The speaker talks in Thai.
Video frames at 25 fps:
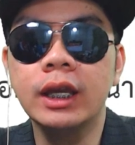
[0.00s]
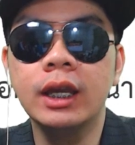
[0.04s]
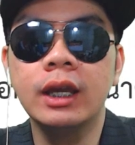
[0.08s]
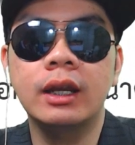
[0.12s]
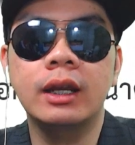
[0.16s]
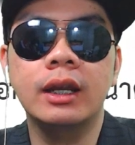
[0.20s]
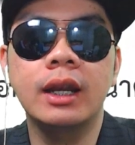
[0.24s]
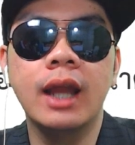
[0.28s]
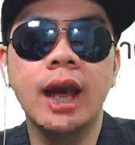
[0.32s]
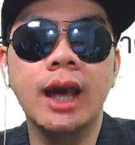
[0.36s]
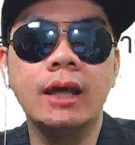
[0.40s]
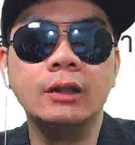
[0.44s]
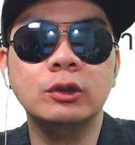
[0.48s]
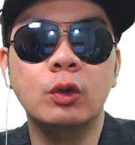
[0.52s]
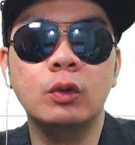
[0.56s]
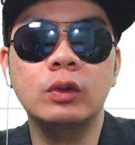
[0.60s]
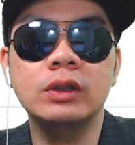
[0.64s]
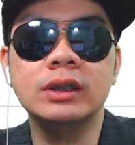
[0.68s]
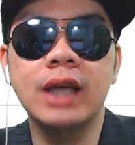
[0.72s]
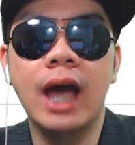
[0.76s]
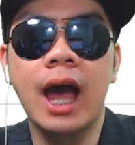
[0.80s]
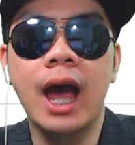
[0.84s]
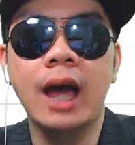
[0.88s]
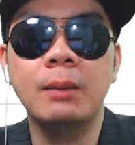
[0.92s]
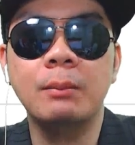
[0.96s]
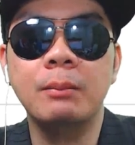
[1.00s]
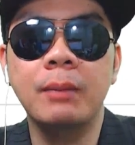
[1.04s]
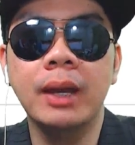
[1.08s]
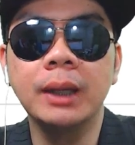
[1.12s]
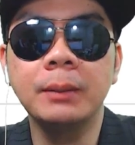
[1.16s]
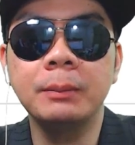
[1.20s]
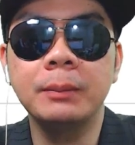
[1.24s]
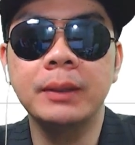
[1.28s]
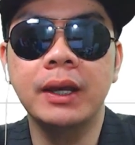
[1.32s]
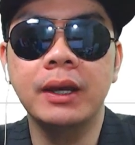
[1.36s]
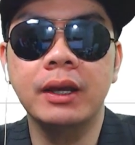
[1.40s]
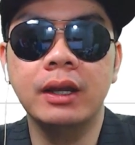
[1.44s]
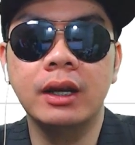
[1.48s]
น่าสงสารแมทพิ
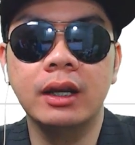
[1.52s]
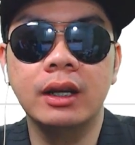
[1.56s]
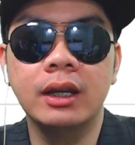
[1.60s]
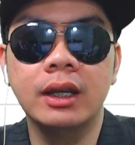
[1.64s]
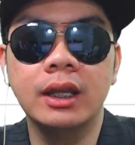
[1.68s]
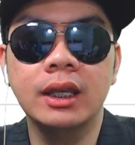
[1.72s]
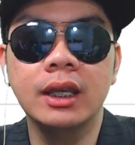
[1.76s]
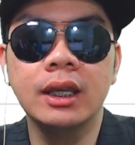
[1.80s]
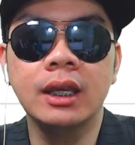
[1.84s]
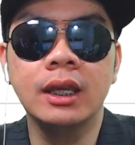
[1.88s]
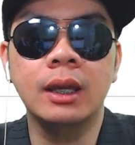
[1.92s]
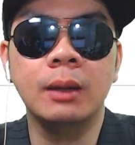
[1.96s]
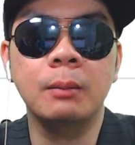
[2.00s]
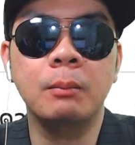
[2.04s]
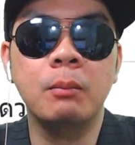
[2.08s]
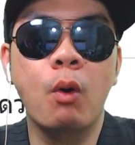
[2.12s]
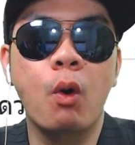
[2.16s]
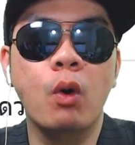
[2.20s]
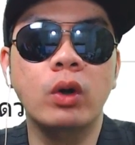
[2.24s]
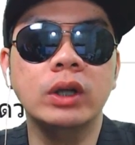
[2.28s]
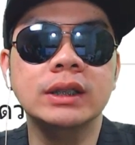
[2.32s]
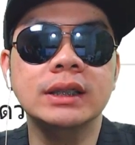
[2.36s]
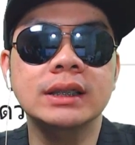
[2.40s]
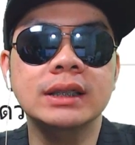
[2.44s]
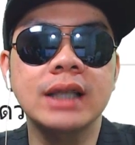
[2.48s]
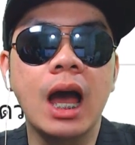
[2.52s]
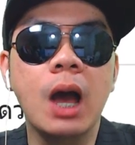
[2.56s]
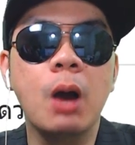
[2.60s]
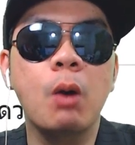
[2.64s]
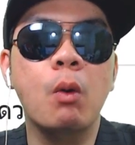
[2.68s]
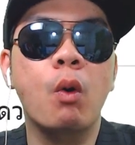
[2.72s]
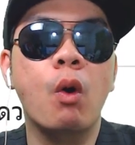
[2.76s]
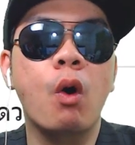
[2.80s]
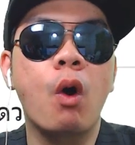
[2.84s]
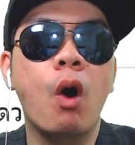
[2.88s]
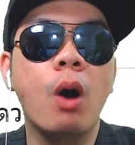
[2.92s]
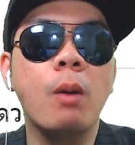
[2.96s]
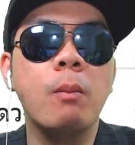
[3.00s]
รณีโพสต์เศร้าข
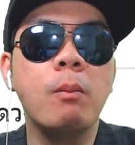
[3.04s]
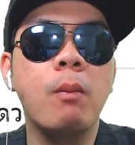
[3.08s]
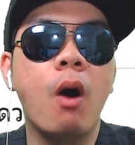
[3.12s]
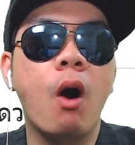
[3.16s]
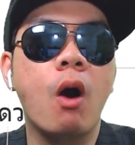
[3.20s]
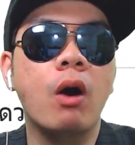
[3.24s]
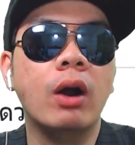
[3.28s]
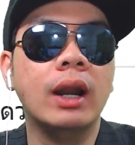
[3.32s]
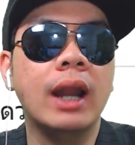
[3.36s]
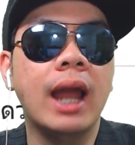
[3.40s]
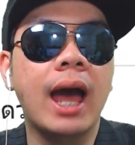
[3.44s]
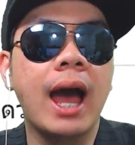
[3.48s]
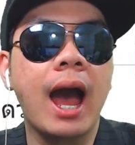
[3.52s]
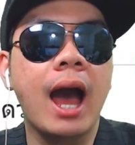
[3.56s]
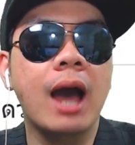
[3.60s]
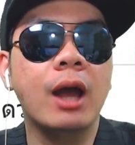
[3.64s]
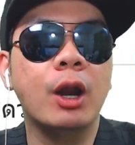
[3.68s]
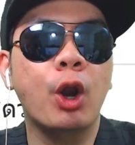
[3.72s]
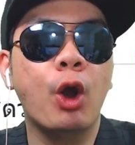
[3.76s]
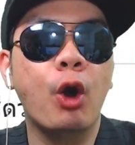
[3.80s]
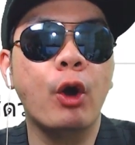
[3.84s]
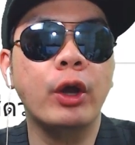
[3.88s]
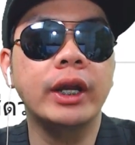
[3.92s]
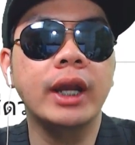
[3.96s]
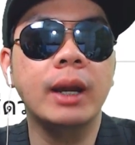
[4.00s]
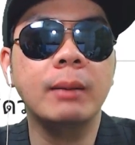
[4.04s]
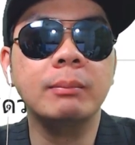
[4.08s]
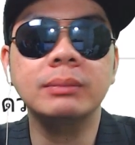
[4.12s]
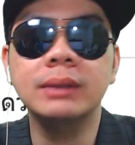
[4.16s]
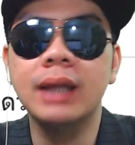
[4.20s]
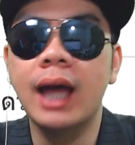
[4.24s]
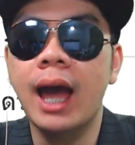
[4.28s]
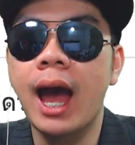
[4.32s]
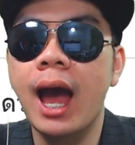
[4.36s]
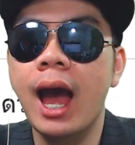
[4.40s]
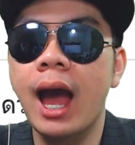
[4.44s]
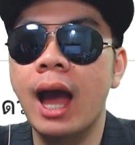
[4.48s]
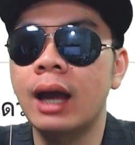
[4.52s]
อบอกลารอยน้ำตา
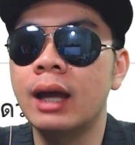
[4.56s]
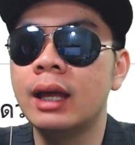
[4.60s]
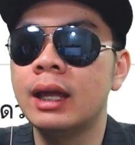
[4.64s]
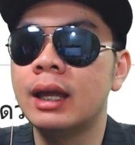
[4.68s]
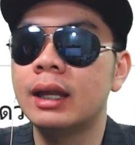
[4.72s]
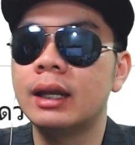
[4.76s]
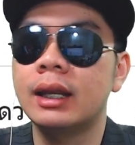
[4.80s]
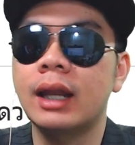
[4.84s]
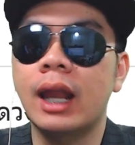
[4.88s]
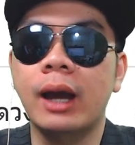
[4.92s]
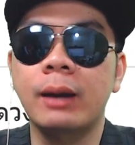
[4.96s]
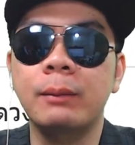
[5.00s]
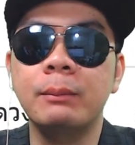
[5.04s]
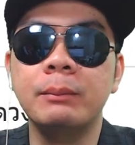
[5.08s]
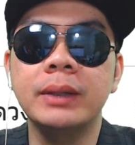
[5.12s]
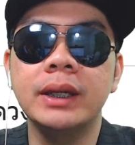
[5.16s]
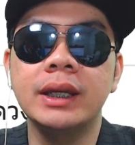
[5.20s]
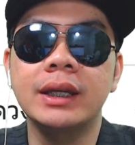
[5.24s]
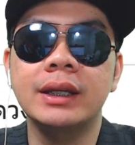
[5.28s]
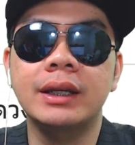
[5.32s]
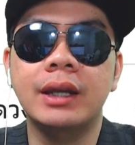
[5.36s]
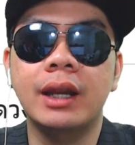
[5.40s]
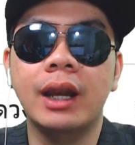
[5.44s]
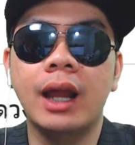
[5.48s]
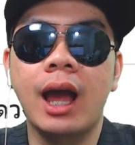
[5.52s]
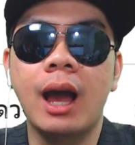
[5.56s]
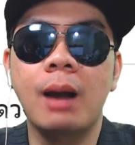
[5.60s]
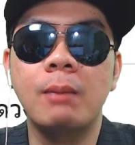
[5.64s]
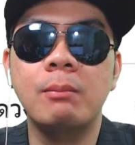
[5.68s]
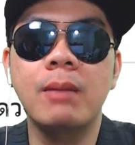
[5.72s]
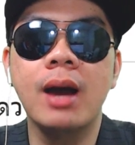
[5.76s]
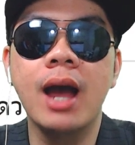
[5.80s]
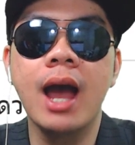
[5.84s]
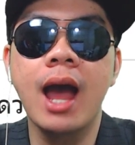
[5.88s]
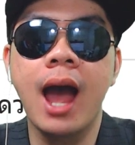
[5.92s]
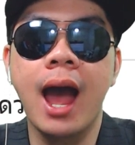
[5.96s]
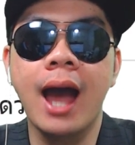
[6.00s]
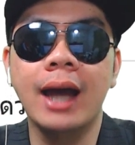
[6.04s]
หลังมีดราม่า
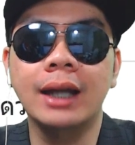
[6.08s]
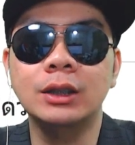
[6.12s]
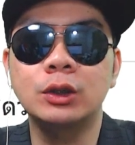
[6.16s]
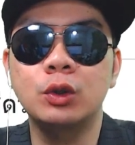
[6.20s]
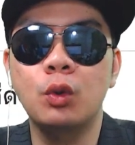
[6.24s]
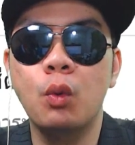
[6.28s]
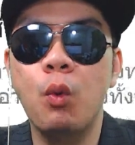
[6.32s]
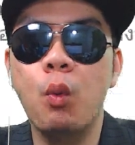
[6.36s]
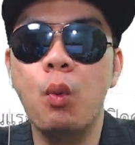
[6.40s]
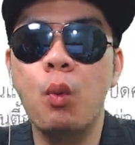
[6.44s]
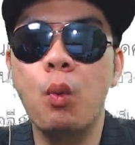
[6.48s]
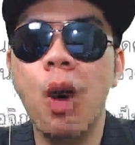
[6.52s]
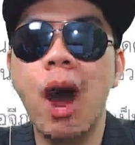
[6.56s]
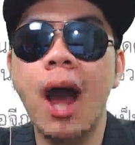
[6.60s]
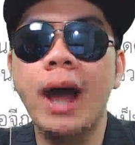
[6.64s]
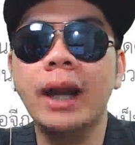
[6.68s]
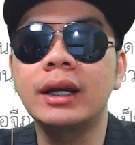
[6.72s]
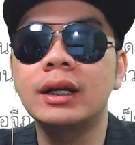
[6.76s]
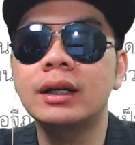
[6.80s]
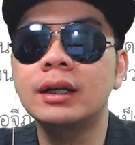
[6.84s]
ทุกวัน